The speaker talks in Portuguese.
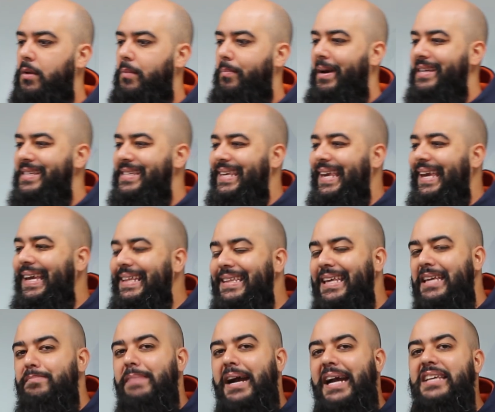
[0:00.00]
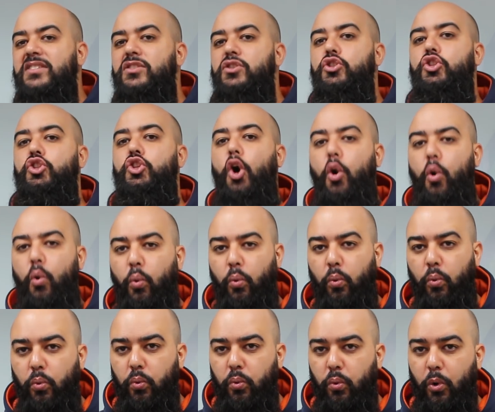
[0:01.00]
Mas quem tem mais
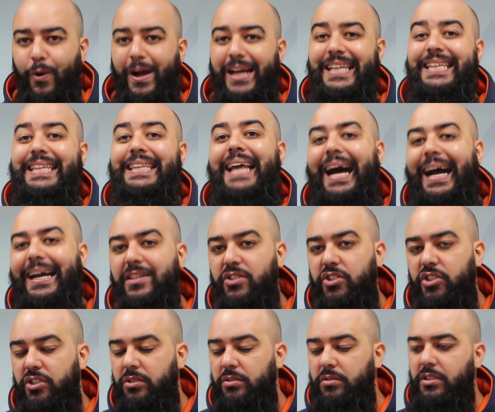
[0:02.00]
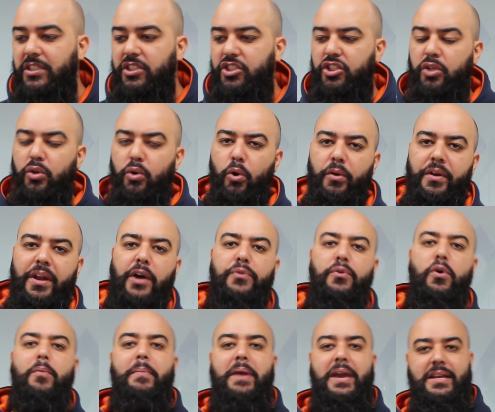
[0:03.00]
dom, qualidade, Cristiano
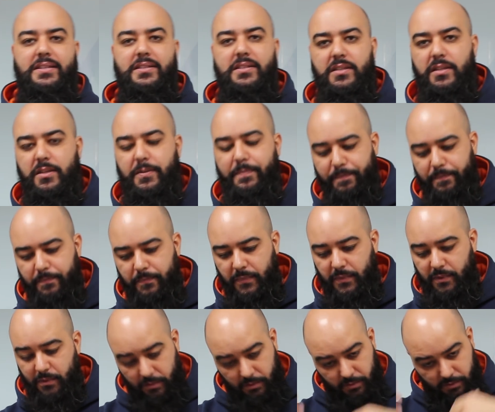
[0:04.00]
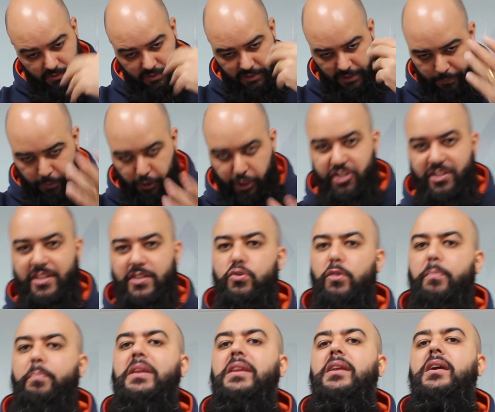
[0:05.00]
Ronaldo ou Messi? Você pode ter
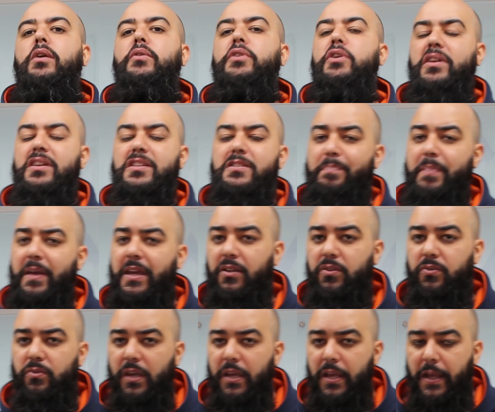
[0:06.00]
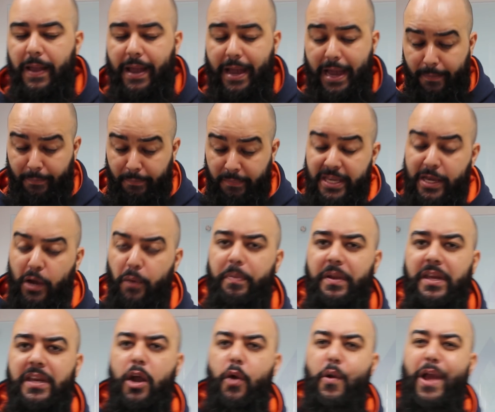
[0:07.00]
sua opinião e eu respeito. A minha
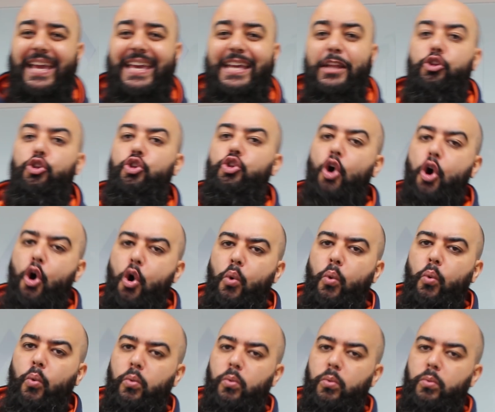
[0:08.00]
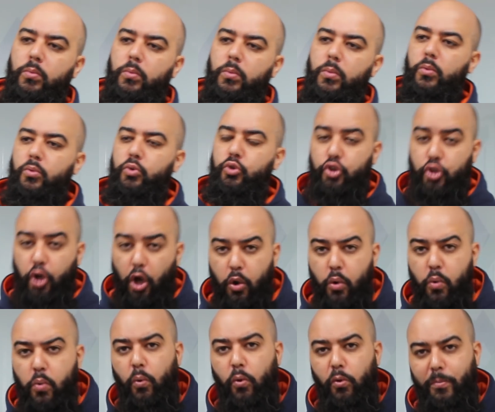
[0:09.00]
opinião é que dom,
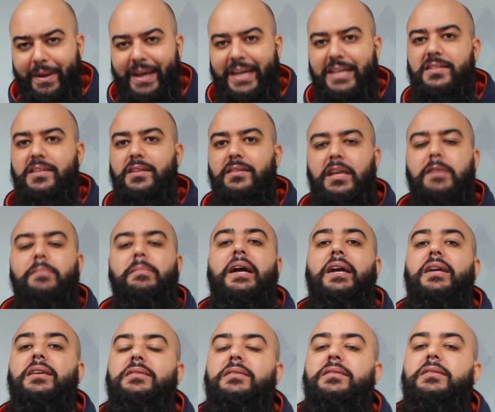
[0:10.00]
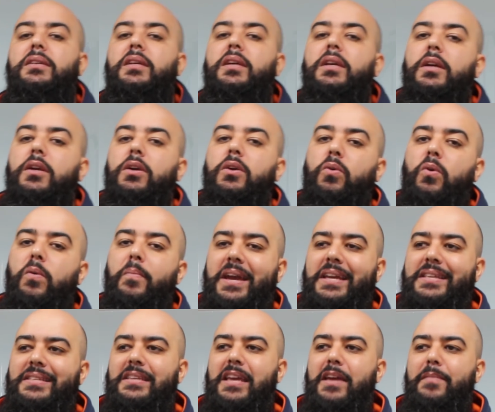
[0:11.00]
dom o Messi tem mais. O
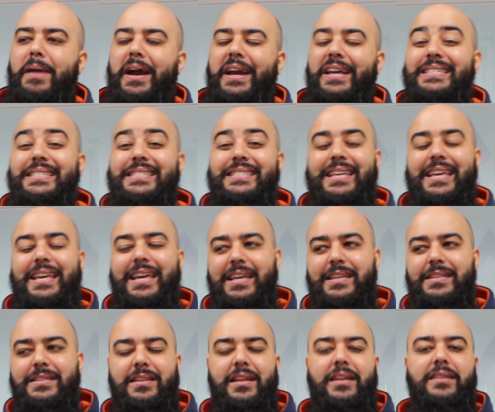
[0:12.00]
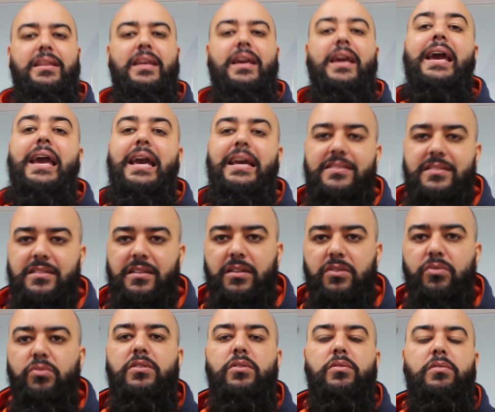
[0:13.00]
Messi é mais extraterrestre
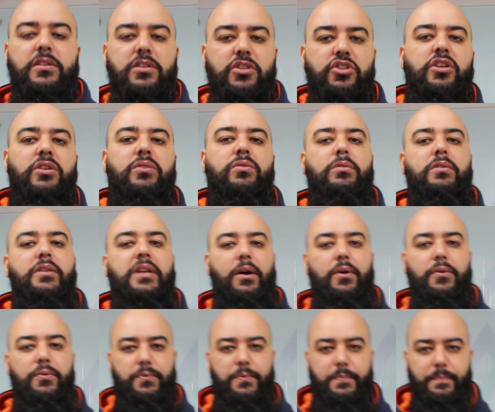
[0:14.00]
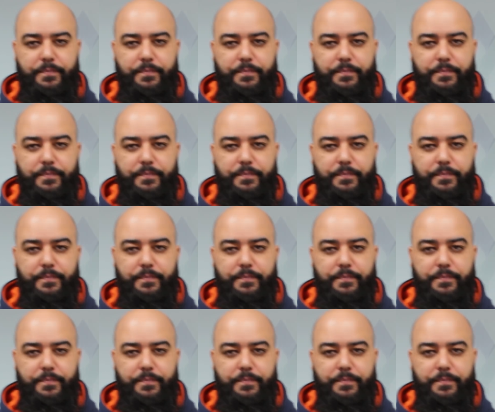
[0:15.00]
do que o Cristiano Ronaldo.